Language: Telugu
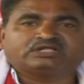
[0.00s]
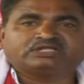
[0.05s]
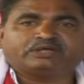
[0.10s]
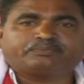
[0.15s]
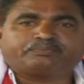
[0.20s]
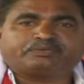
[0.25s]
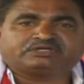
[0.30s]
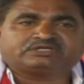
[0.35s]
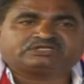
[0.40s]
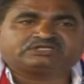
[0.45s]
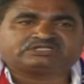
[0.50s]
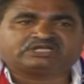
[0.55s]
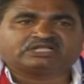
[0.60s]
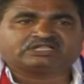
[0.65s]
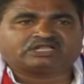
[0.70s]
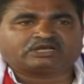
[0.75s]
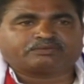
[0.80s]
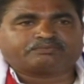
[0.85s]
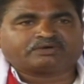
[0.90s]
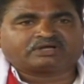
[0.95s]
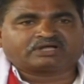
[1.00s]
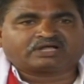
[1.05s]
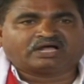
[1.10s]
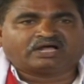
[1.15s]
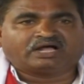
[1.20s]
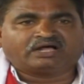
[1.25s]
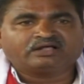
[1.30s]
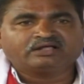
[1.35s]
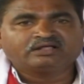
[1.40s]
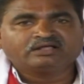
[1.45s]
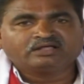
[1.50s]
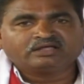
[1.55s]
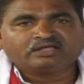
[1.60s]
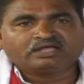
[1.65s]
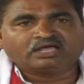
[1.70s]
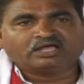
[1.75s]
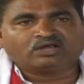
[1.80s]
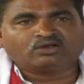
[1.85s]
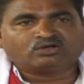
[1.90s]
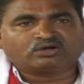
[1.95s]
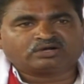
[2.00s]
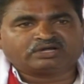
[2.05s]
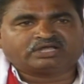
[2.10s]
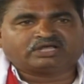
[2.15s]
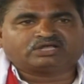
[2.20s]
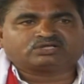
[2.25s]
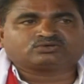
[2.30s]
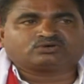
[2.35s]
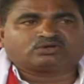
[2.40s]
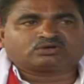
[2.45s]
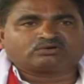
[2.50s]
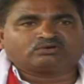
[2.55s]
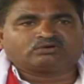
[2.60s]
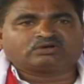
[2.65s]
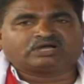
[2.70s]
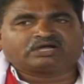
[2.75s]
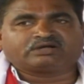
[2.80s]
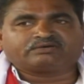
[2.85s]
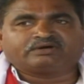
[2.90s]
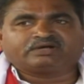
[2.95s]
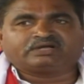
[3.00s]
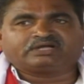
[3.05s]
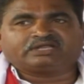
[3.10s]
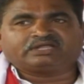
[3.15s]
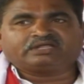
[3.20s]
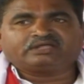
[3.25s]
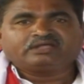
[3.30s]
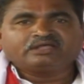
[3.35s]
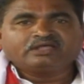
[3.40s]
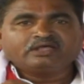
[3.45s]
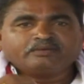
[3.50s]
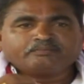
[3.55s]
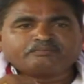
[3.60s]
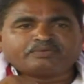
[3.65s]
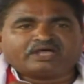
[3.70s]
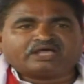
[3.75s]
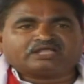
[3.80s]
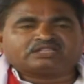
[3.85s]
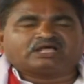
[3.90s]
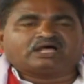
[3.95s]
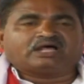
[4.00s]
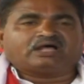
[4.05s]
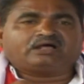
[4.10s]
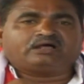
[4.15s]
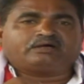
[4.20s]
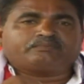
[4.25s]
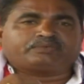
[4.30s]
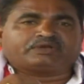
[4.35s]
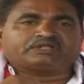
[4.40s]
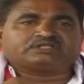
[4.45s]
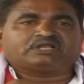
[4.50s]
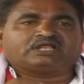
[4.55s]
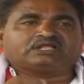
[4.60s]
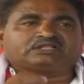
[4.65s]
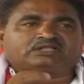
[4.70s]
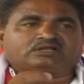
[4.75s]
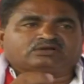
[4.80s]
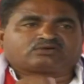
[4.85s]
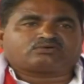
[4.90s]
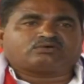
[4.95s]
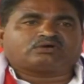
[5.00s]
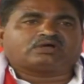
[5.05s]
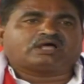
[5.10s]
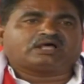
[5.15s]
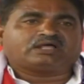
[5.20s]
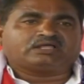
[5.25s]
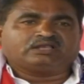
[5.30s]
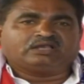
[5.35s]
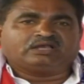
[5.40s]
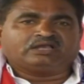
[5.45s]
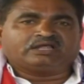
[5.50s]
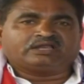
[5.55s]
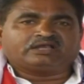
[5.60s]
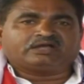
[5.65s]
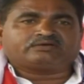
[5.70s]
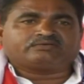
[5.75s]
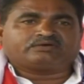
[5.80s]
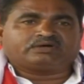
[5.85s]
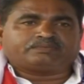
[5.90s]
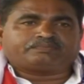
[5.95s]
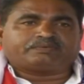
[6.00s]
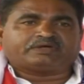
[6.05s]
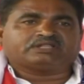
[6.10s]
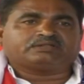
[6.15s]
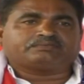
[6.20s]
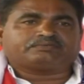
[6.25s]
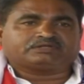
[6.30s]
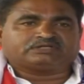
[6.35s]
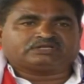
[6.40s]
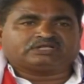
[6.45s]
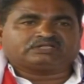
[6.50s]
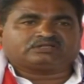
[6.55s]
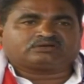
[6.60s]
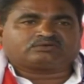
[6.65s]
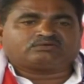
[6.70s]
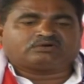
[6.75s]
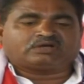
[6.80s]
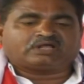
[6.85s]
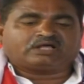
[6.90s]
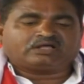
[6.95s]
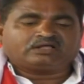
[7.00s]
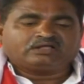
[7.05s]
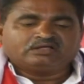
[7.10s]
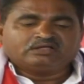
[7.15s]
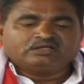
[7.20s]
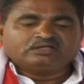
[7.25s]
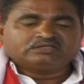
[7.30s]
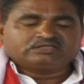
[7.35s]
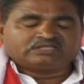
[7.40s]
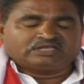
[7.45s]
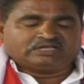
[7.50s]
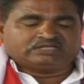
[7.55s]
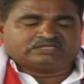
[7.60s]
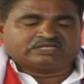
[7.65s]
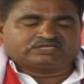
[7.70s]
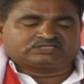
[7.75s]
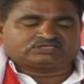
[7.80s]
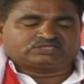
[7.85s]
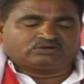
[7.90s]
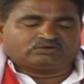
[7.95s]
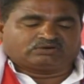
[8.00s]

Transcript: అని చెప్పేసి ఈ సందర్భంగా ఏలూరు నియోజకవర్గంలో ఉన్నటువంటి పేద ప్రజలందరికీ కూడా ఇల్లు లేనటువంటి పేద ప్రజలందరికీ కూడా తెలియజేస్తా